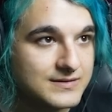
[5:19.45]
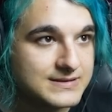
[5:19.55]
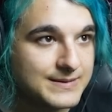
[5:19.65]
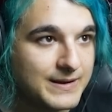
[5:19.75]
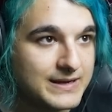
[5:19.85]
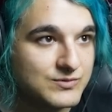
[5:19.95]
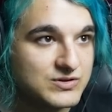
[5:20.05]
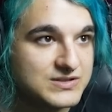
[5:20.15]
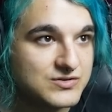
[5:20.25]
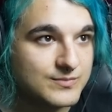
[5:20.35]
Ich habe keine
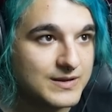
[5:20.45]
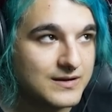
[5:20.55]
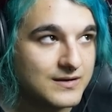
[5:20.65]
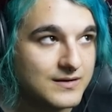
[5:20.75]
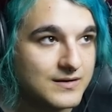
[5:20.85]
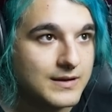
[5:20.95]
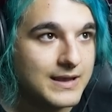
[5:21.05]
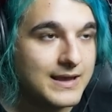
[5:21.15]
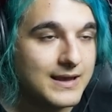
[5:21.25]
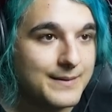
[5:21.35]
Munition mehr. Hä?